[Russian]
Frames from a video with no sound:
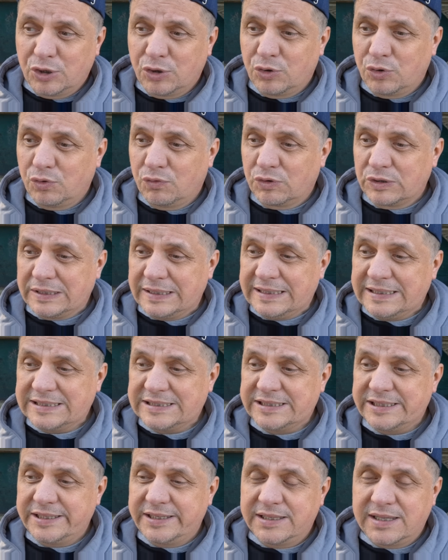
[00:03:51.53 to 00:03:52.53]
Но вот и
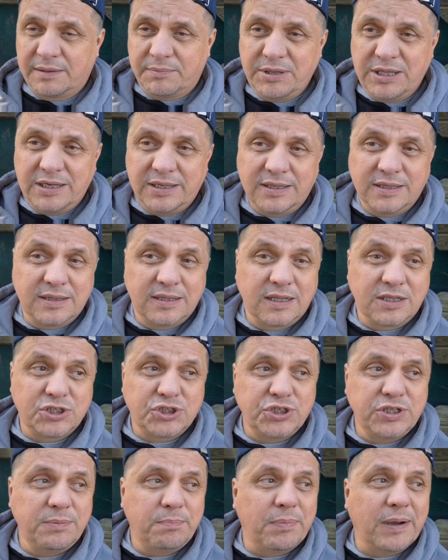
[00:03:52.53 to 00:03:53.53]
злые намерения
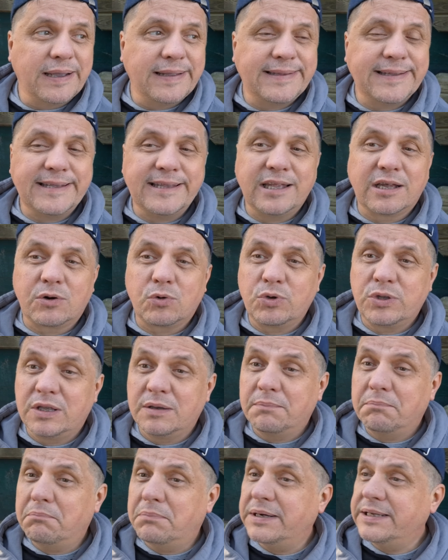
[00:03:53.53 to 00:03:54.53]
должны по этой
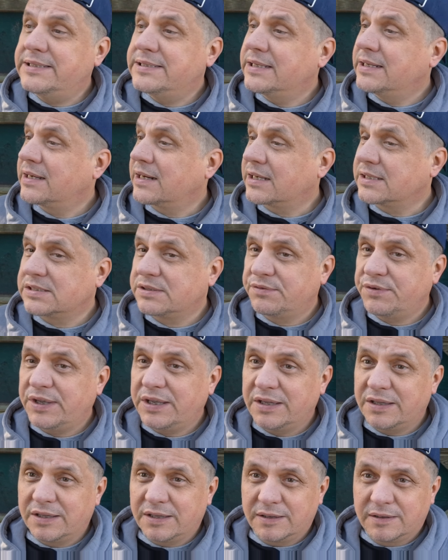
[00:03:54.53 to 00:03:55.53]
дороге быть
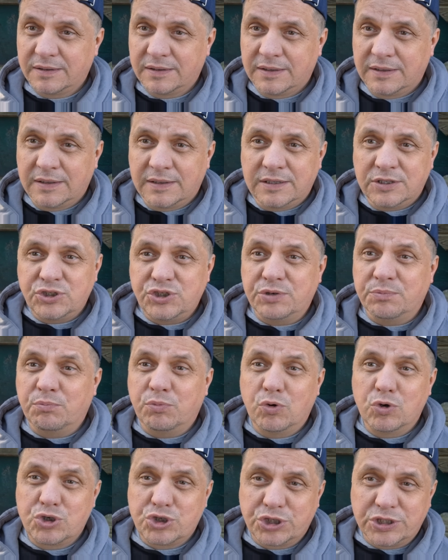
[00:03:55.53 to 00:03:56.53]
развеяны. Чем
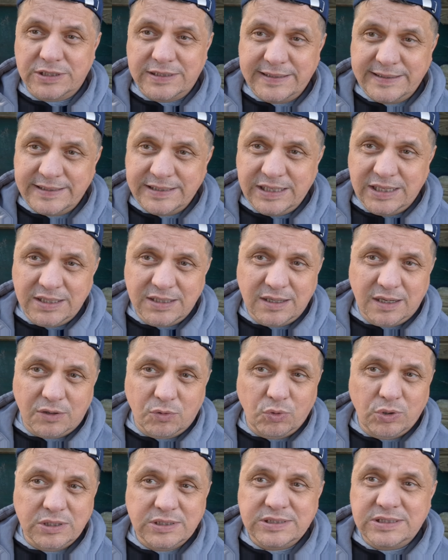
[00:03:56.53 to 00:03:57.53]
больше длиннее
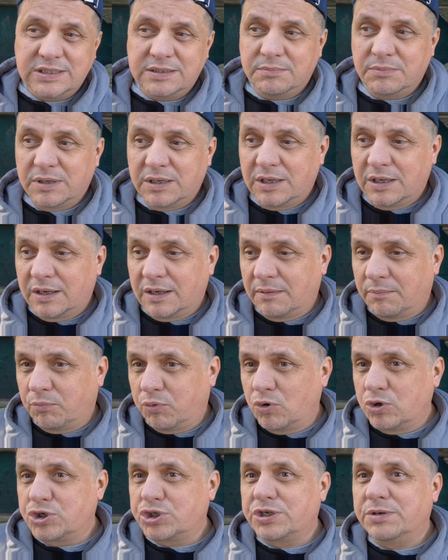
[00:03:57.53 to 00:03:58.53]
дорога, тем
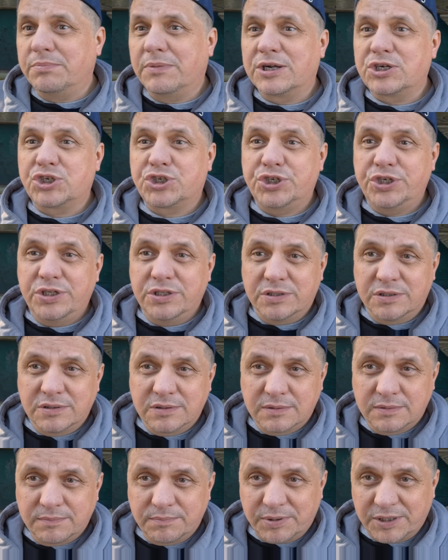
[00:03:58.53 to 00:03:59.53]
больше машин
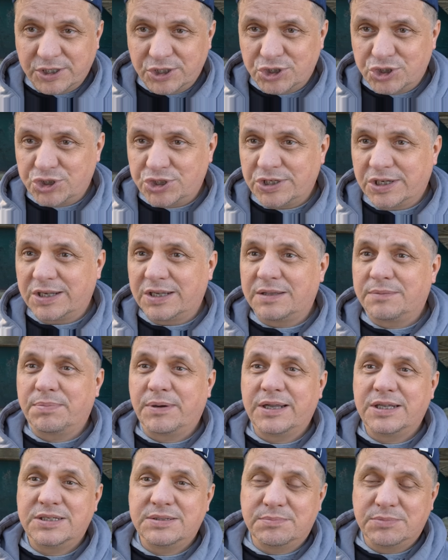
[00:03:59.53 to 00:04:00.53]
проезжает
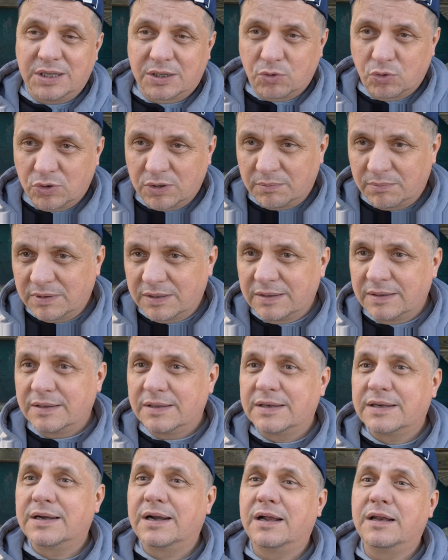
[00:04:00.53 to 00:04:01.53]
по этим дорогам
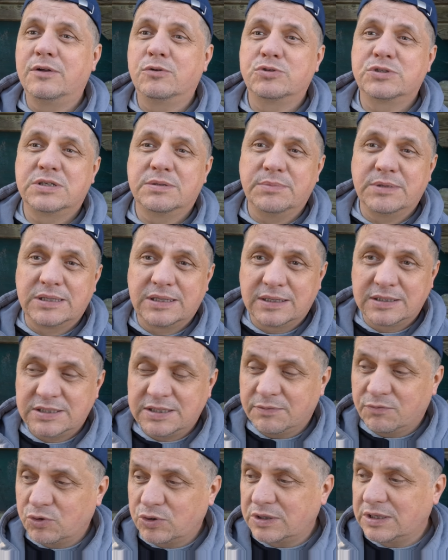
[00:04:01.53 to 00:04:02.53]
колесами, да,
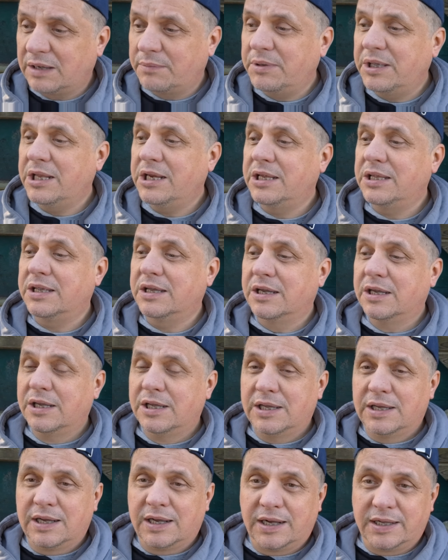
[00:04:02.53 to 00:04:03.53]
тем вот намерения,
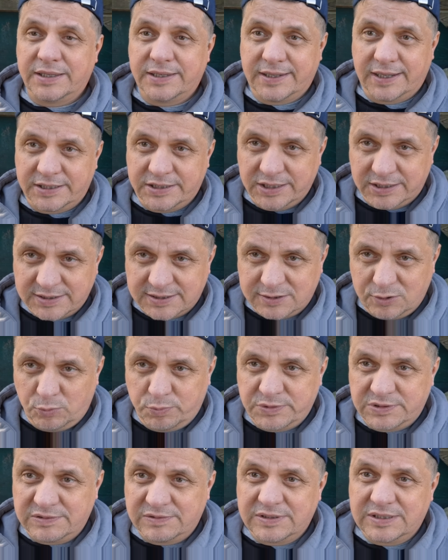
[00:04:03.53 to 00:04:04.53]
они хотят
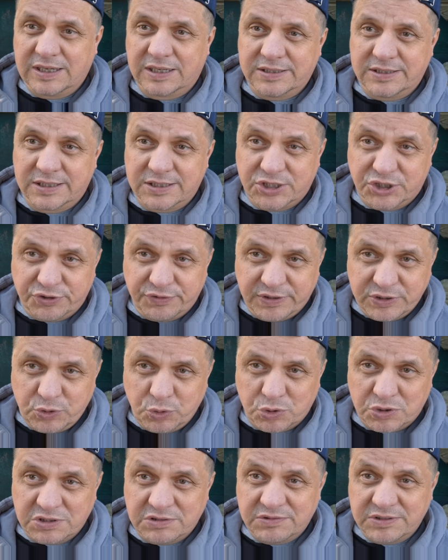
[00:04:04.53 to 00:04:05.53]
злобствовать, хотят
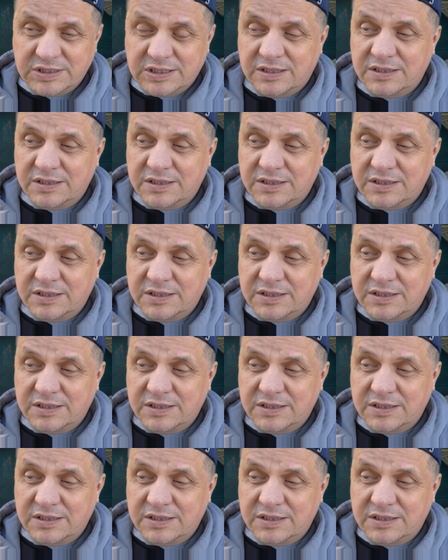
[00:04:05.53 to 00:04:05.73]
живодерствовать,